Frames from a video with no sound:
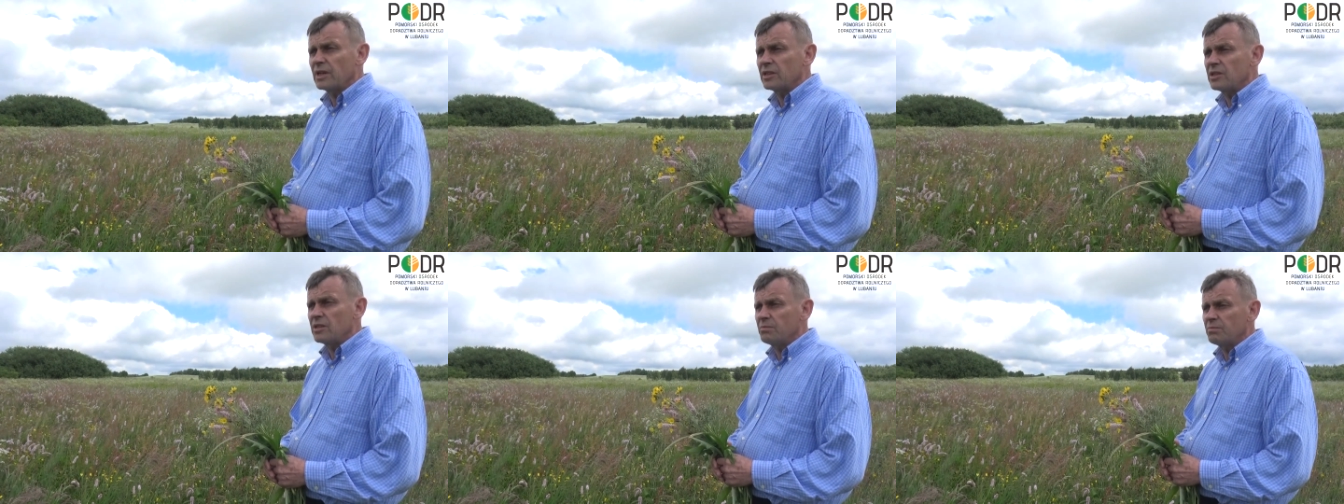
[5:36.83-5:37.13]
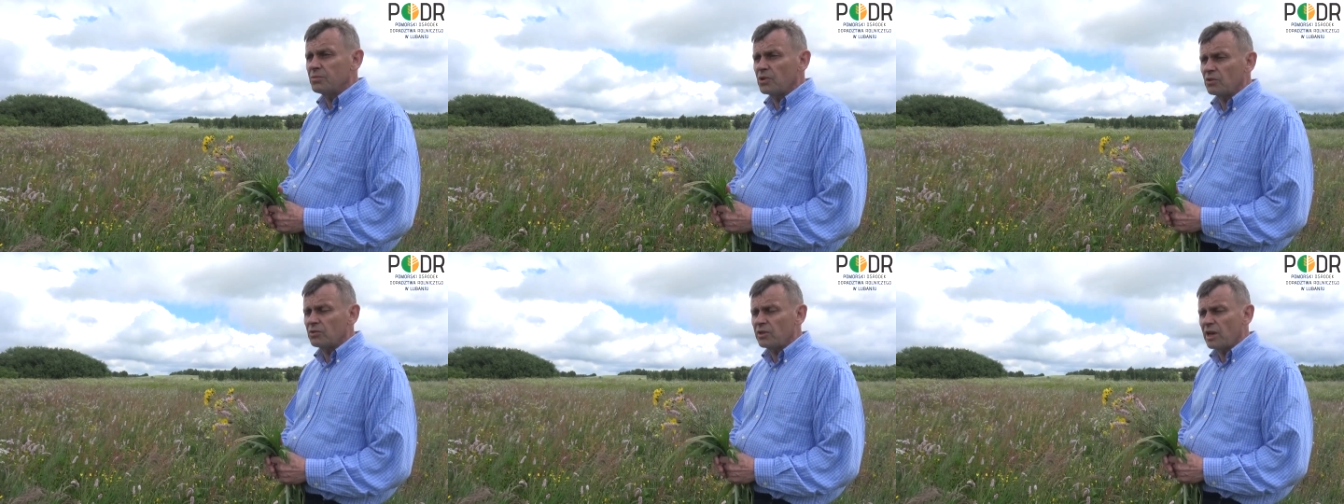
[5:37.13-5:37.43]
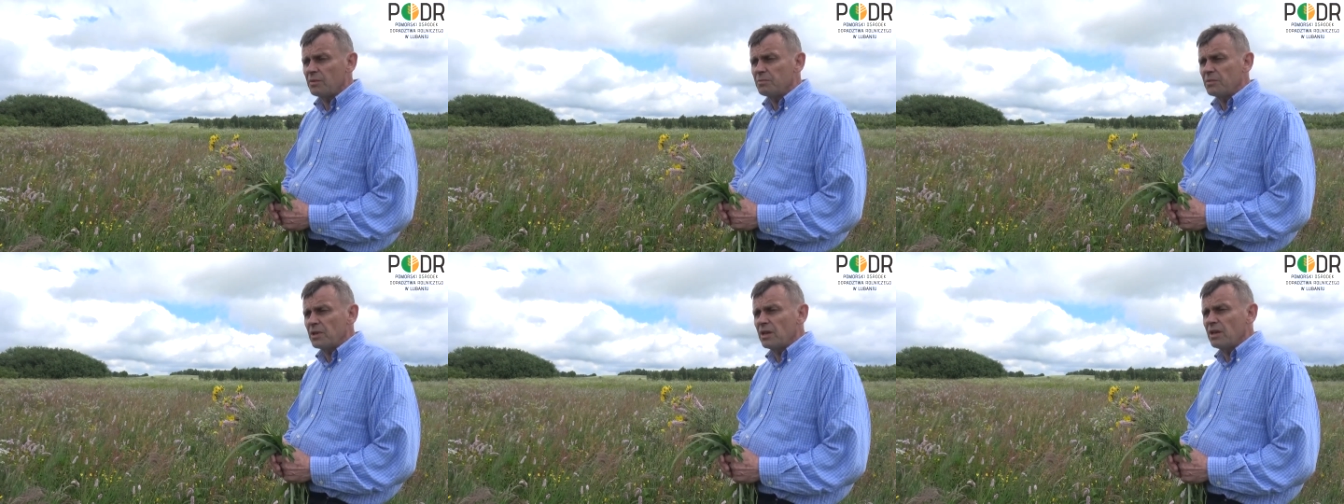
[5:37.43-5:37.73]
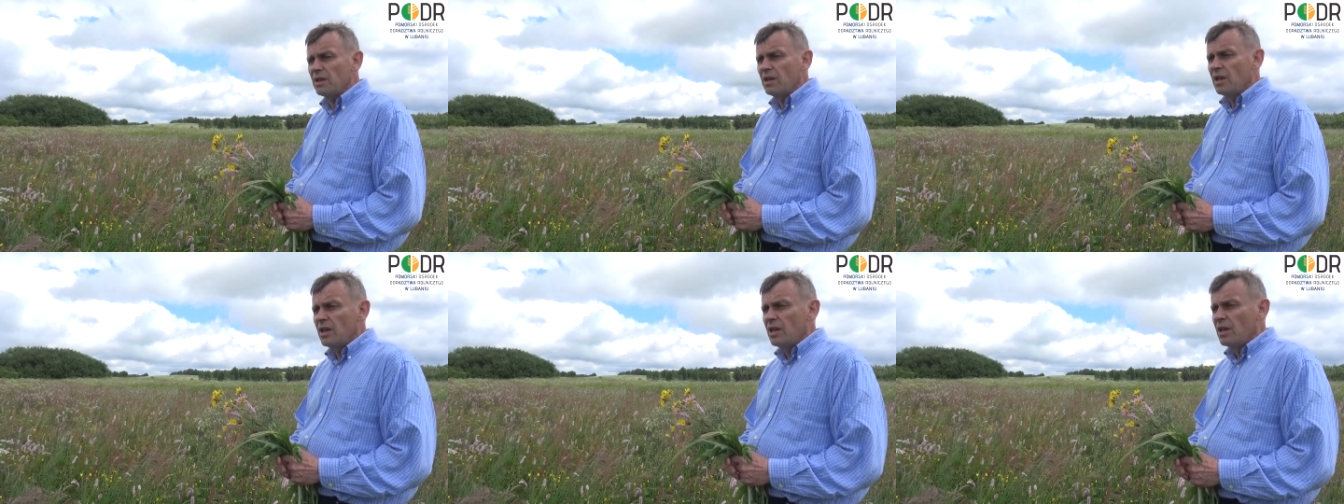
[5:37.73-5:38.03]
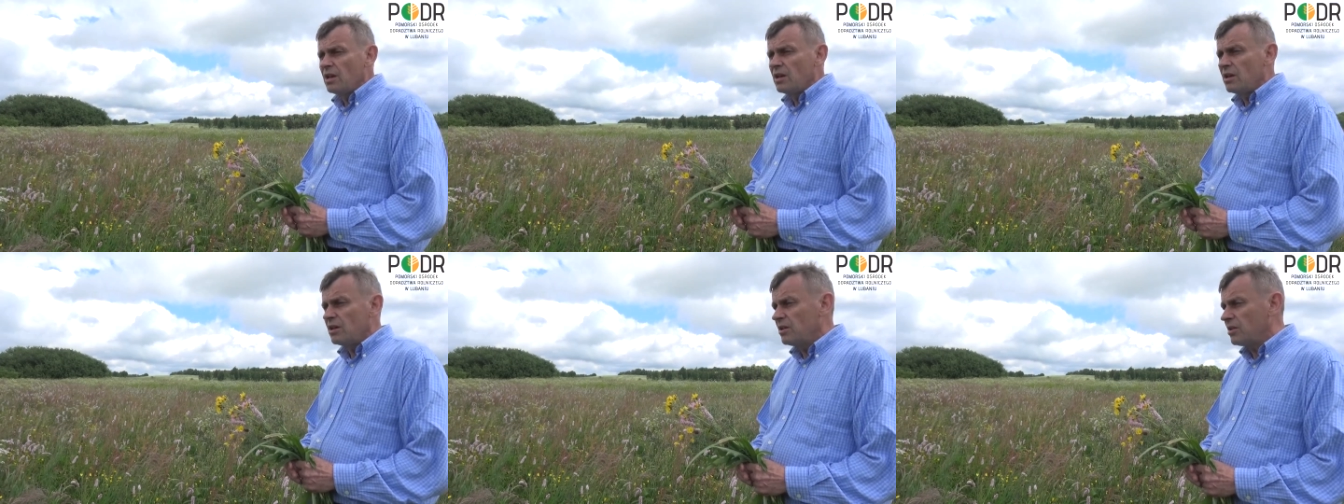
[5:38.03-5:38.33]
takim programie
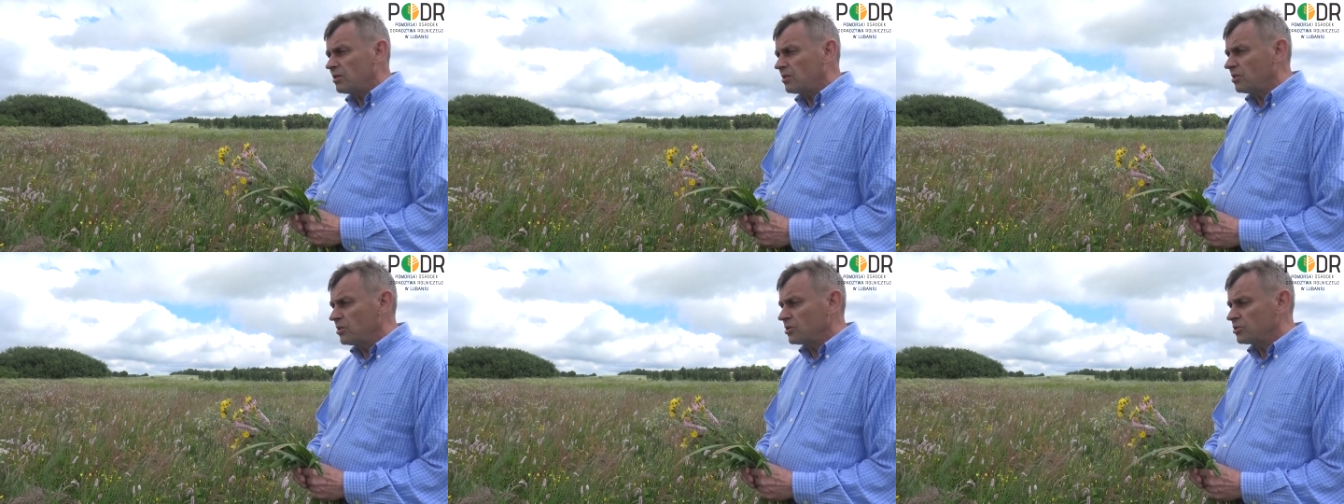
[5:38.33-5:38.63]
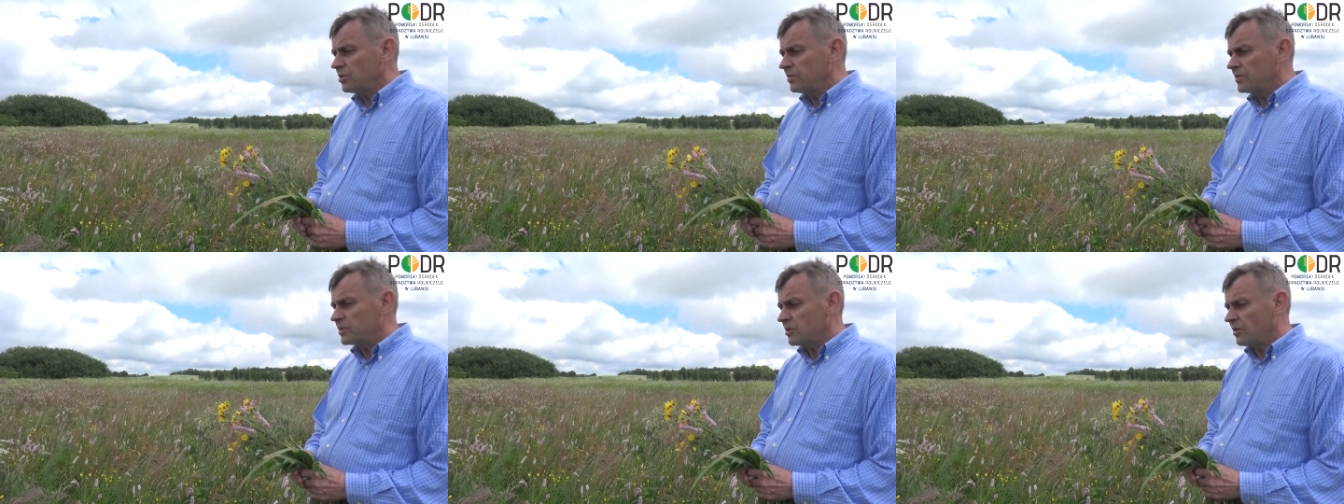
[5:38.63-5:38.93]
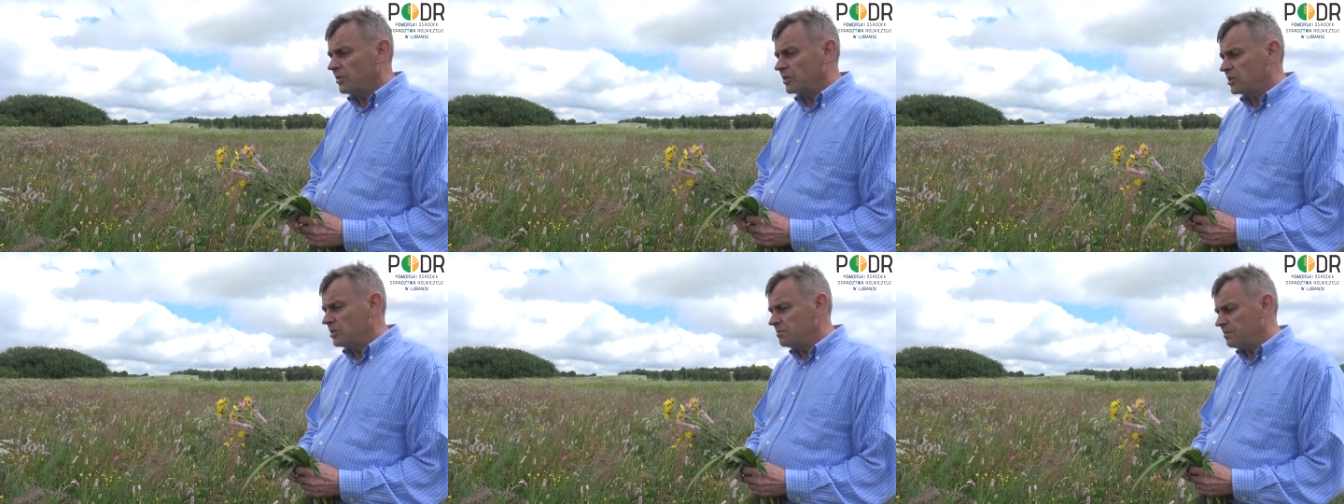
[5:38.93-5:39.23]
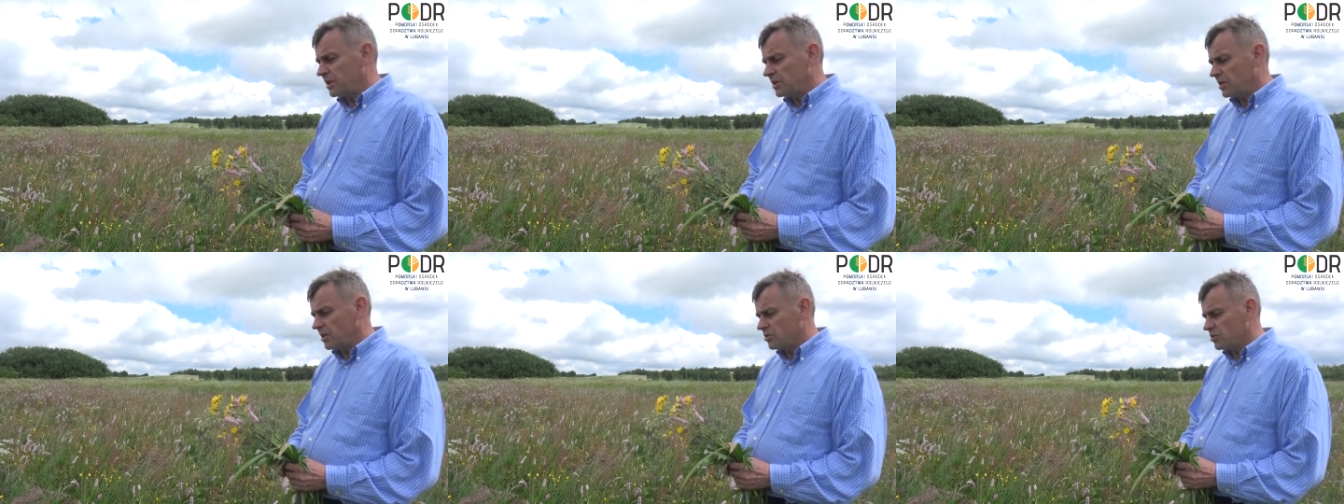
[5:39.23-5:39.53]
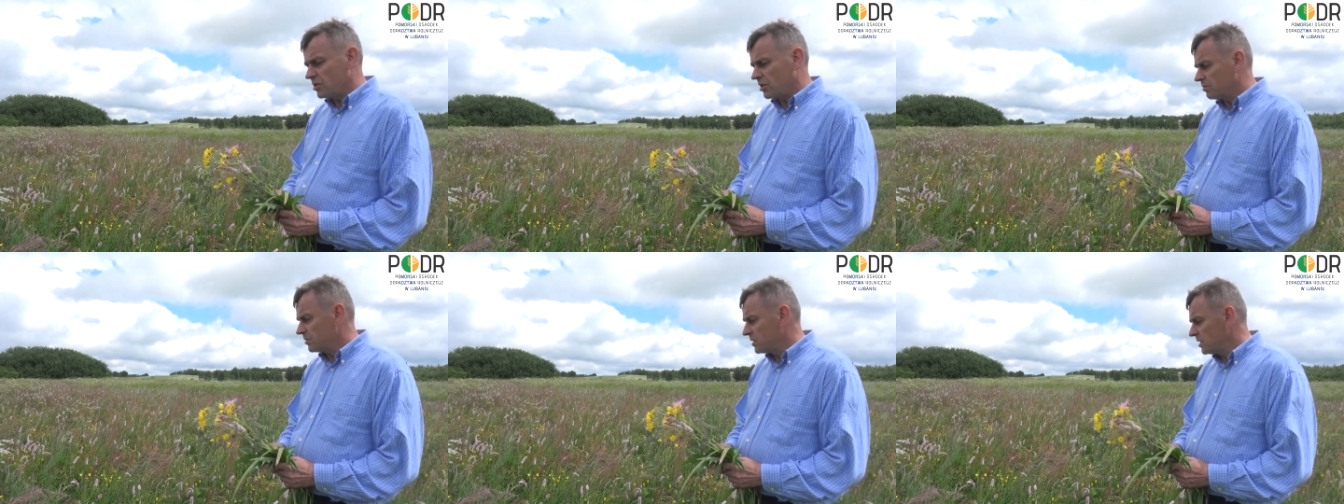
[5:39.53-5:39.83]
E, rolno-środowiskowych
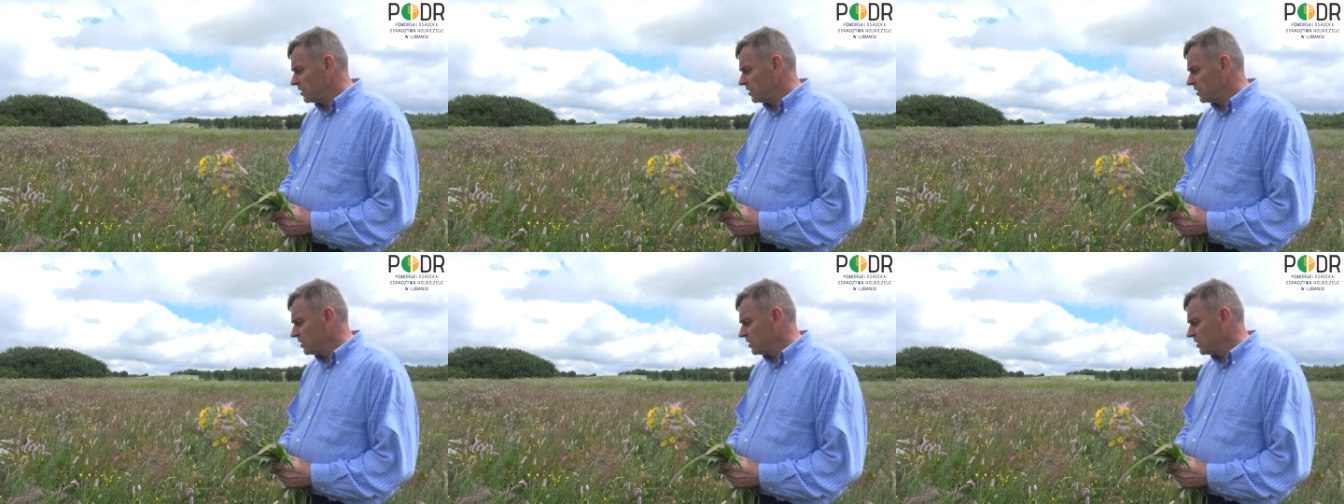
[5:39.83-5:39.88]
klimatycznych.